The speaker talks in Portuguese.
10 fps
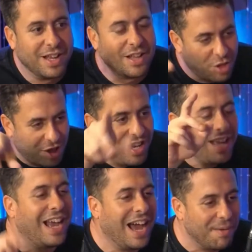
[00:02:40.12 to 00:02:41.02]
te
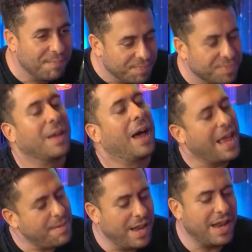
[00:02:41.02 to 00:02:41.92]
ligar.
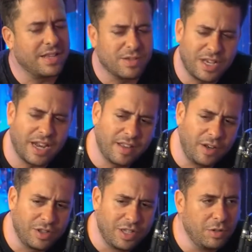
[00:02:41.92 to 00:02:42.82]
Aí beleza, os caras
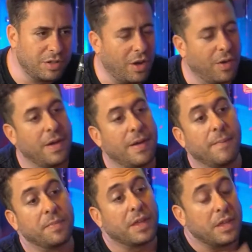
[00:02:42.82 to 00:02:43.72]
anotando tal.
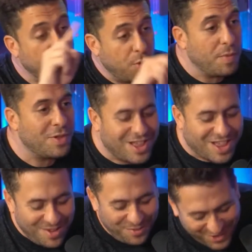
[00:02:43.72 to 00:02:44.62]
E o meu objetivo